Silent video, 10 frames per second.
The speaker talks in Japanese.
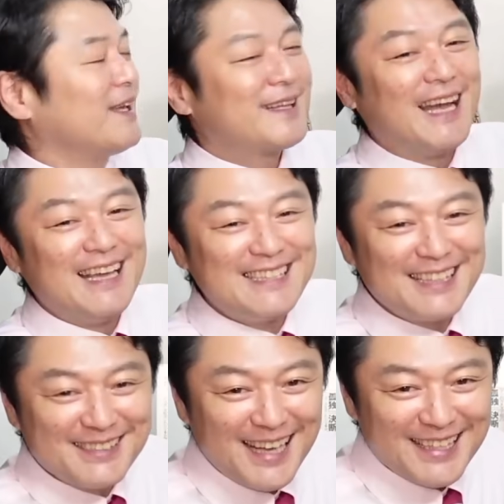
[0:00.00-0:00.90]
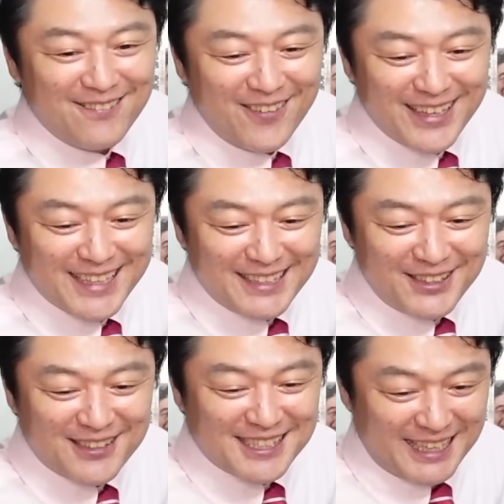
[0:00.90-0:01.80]
大切なんでもう一回言っと
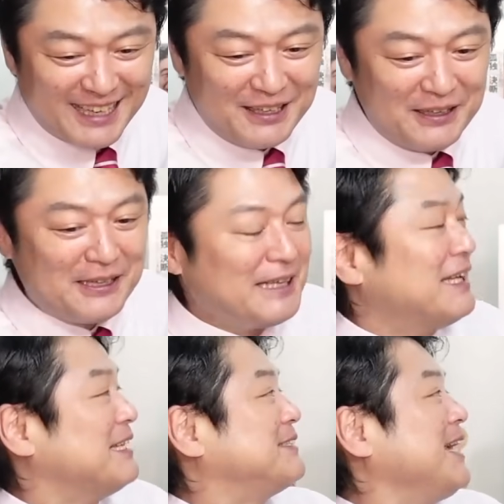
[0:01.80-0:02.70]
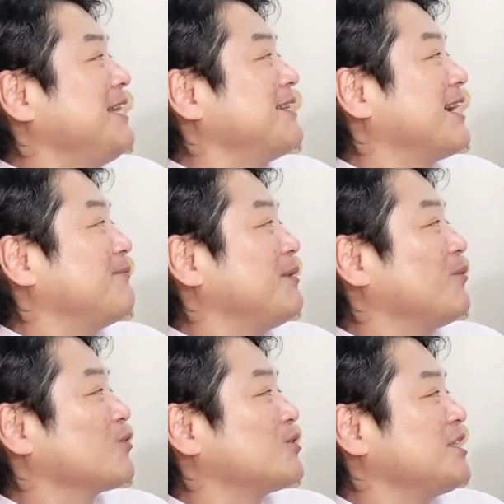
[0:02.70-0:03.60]
きますかね。前代未
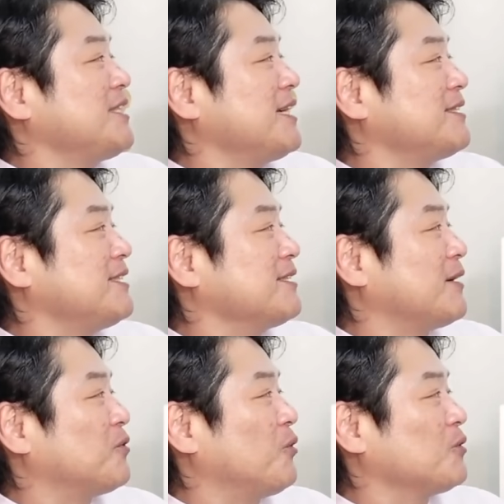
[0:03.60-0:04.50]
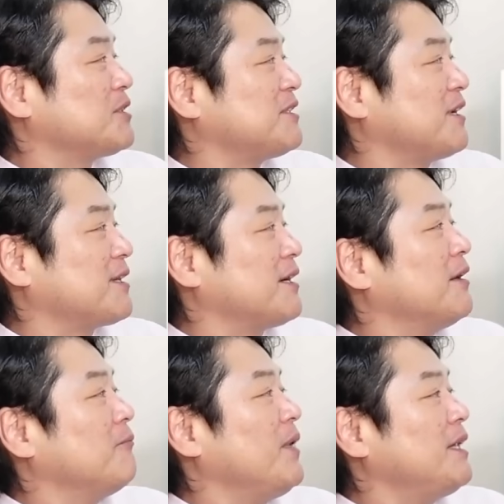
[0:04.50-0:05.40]
聞の人権侵害を放置してきた
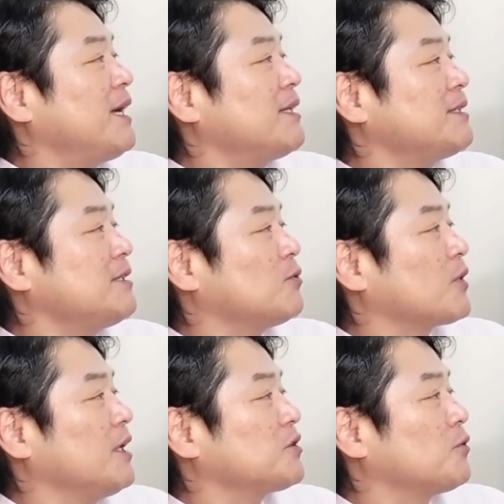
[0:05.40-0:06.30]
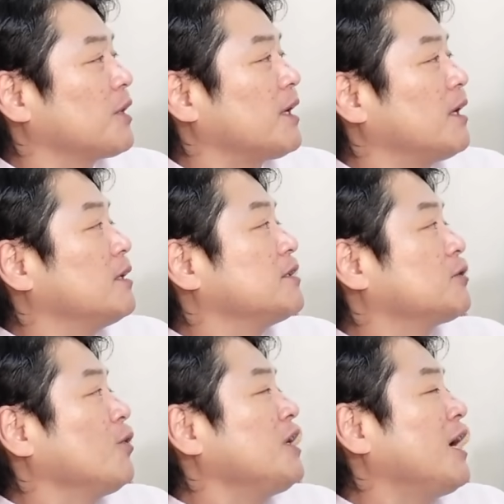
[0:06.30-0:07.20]
メディア自身の検証や自
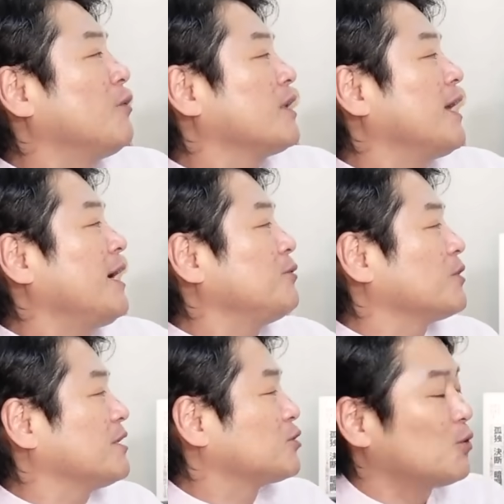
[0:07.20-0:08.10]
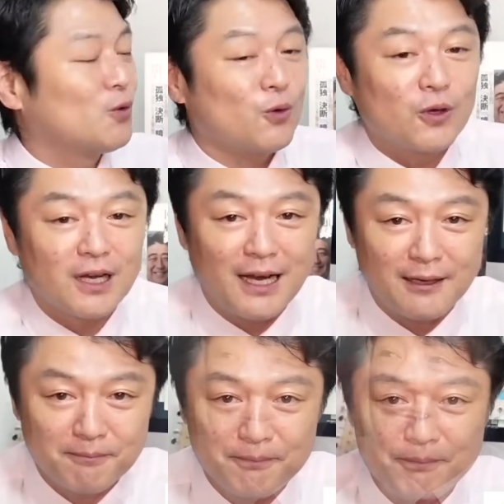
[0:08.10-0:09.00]
己批判はないのでしょう
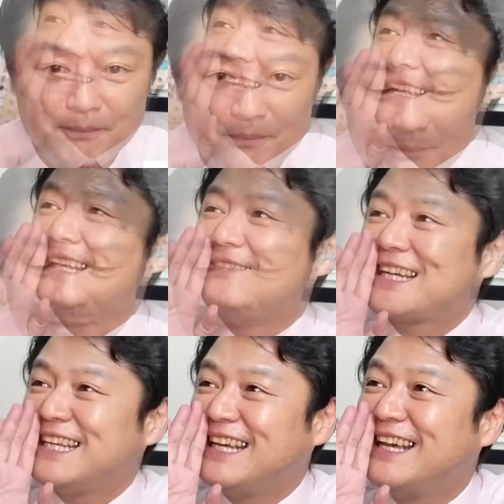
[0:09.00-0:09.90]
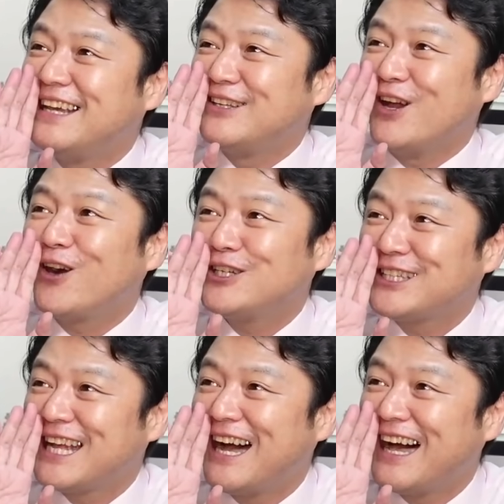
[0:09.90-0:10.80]
か玉木よく
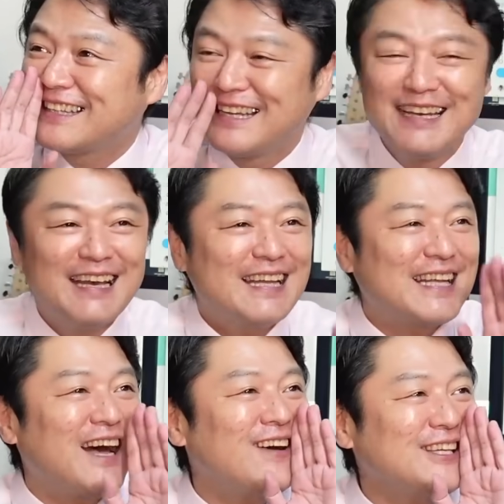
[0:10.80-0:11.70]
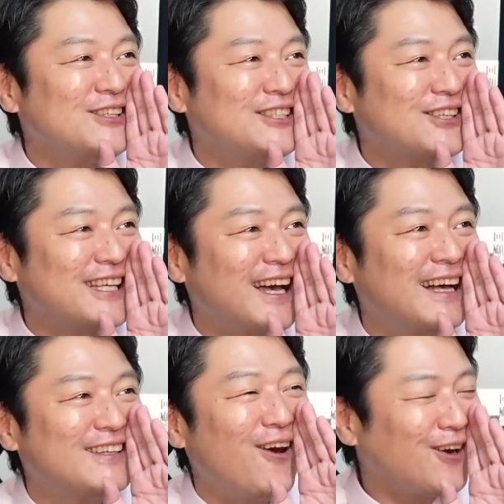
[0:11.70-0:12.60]
言った玉木雄一郎さん
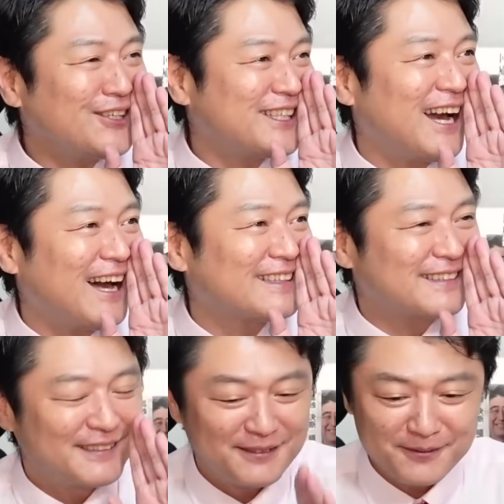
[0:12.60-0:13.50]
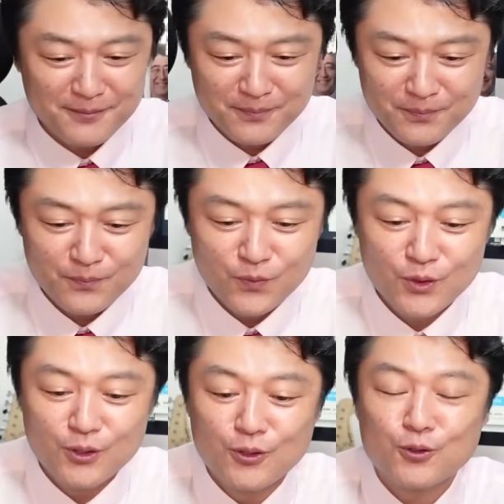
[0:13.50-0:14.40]
よく言った
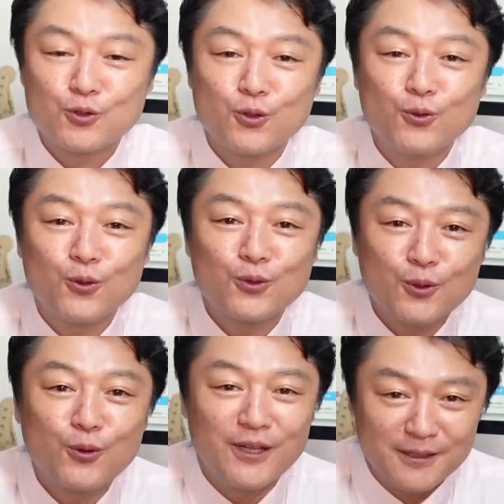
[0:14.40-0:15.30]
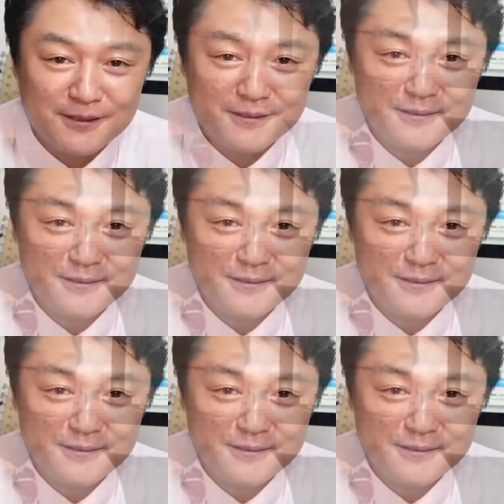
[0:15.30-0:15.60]
その通りです